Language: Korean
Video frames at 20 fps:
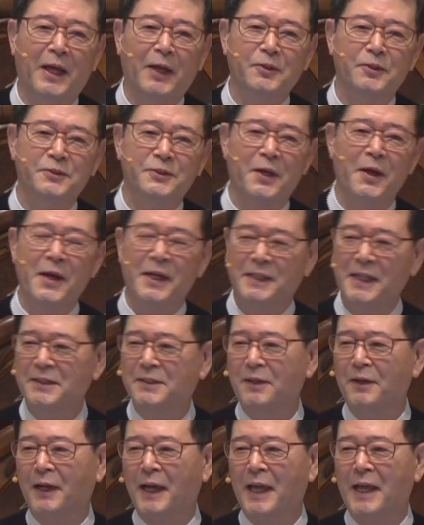나도
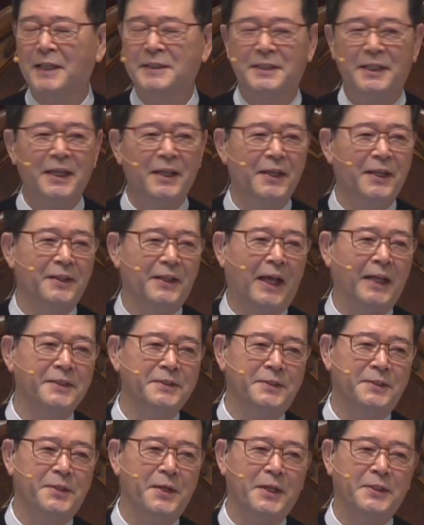성가대 들어가야지.
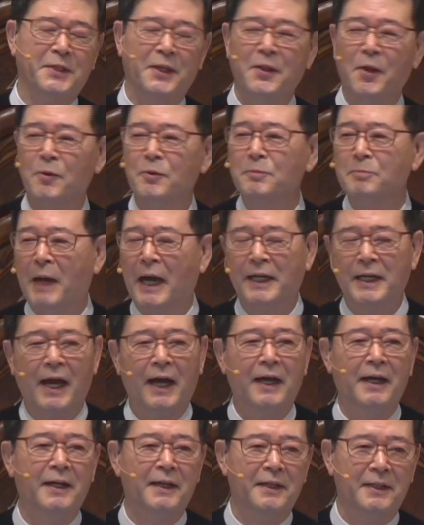난 스트레스가 너무
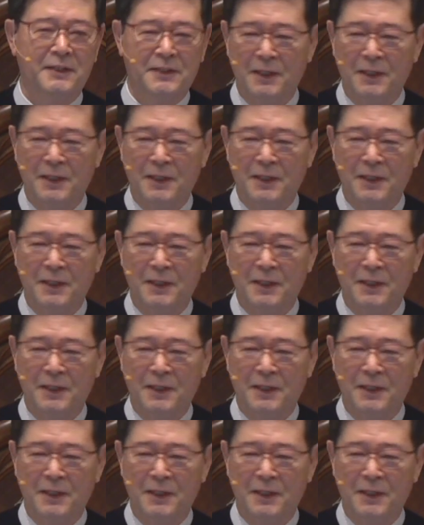많아.